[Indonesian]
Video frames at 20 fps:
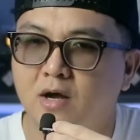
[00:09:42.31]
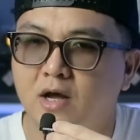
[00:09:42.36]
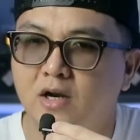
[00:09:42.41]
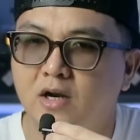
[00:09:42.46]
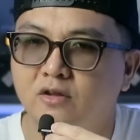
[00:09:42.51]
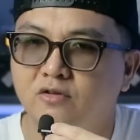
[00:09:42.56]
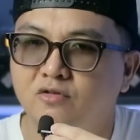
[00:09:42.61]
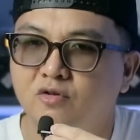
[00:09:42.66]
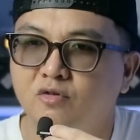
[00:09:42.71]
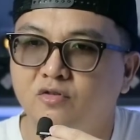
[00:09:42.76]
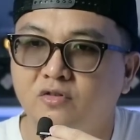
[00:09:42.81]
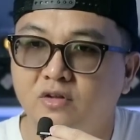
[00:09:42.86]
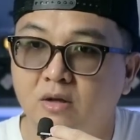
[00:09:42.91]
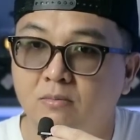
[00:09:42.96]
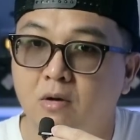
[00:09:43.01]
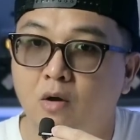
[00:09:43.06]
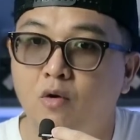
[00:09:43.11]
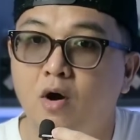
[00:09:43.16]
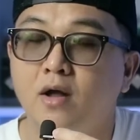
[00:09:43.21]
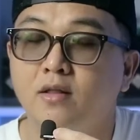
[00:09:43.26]
kali cerut di
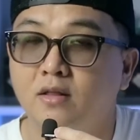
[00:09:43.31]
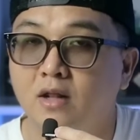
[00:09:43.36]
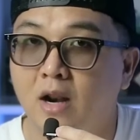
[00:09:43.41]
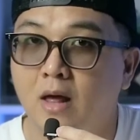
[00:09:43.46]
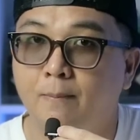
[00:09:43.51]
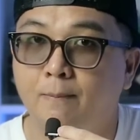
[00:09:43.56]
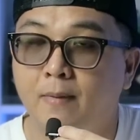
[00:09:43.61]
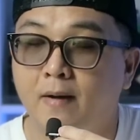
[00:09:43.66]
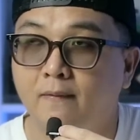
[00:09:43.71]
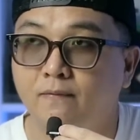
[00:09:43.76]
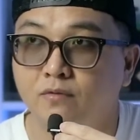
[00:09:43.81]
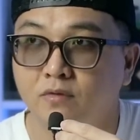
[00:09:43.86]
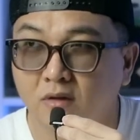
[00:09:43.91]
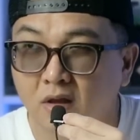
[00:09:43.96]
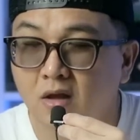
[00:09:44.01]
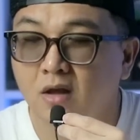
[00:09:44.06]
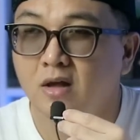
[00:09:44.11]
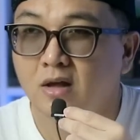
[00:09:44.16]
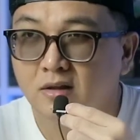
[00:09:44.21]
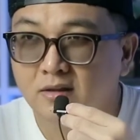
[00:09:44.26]
bawah
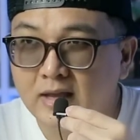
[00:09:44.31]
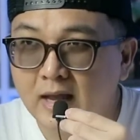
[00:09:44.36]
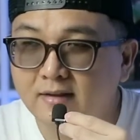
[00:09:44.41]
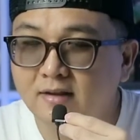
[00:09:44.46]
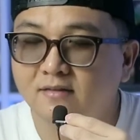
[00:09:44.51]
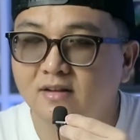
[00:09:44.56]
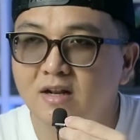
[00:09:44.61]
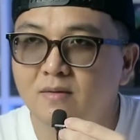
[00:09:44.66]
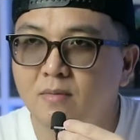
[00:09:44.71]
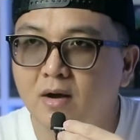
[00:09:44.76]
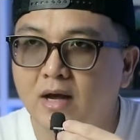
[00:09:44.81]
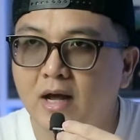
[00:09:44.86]
8 di atas 5